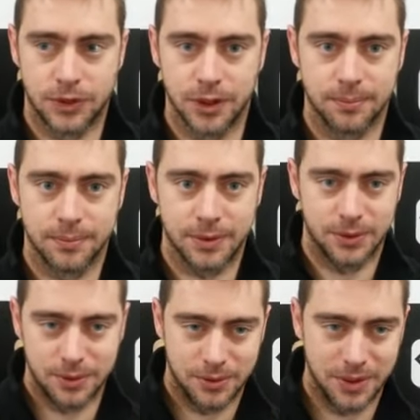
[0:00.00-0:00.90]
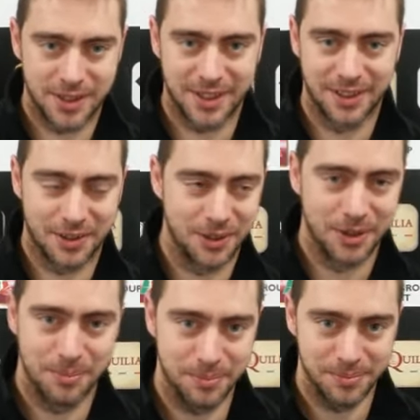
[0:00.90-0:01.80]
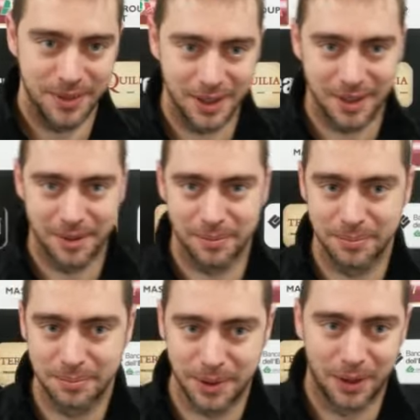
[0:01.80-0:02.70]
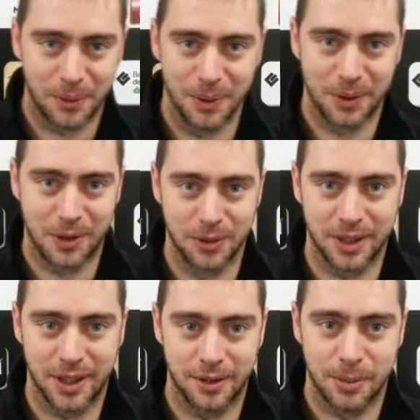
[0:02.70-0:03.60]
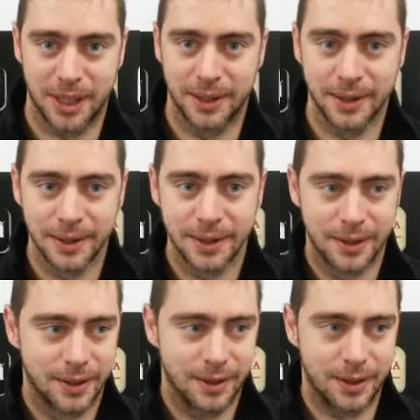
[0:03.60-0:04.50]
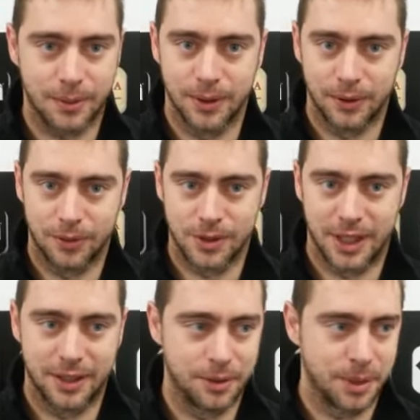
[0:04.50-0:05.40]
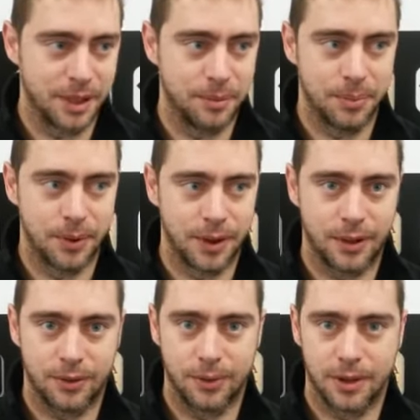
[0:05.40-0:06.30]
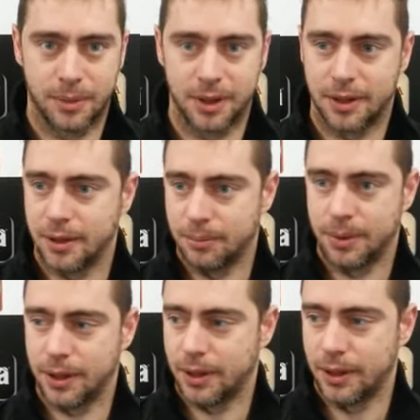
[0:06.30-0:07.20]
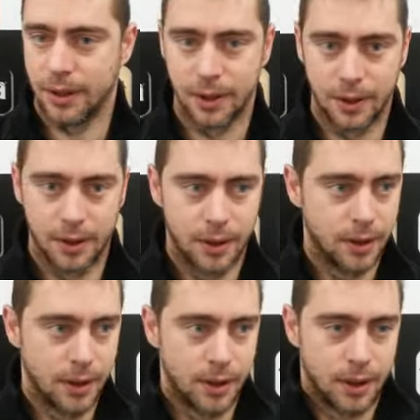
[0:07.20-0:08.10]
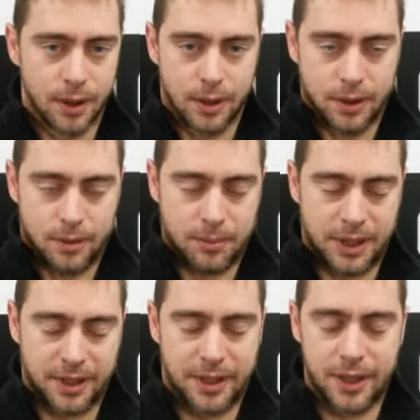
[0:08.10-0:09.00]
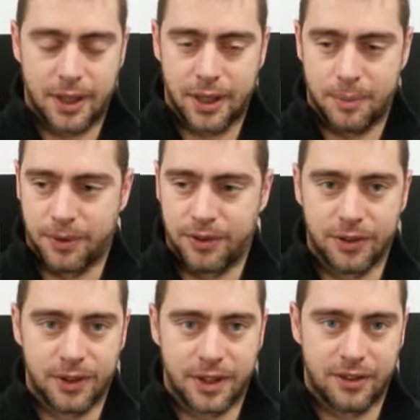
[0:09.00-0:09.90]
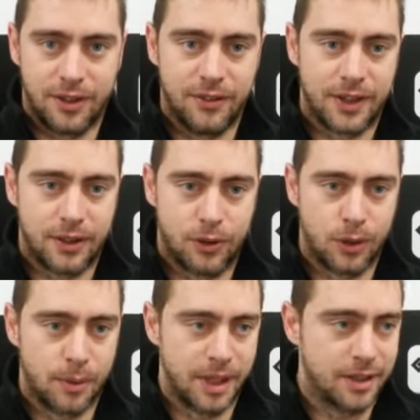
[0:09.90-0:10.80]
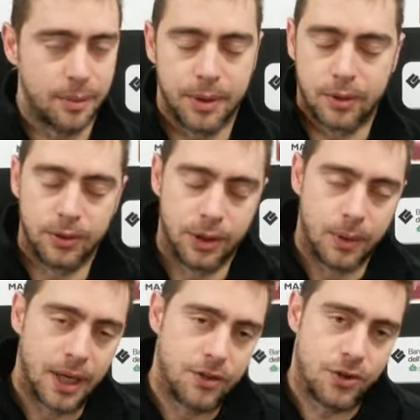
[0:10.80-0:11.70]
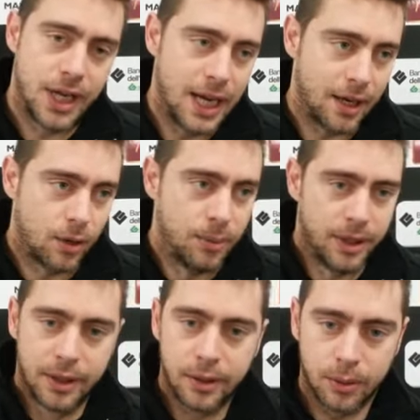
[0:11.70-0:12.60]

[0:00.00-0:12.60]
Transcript: Sì, sono successe tante cose, eh, però quello che conta è domani e quello che succederà da domani in poi assolutamente per mantenere la posizione in classifica sicuramente per continuare a giocare come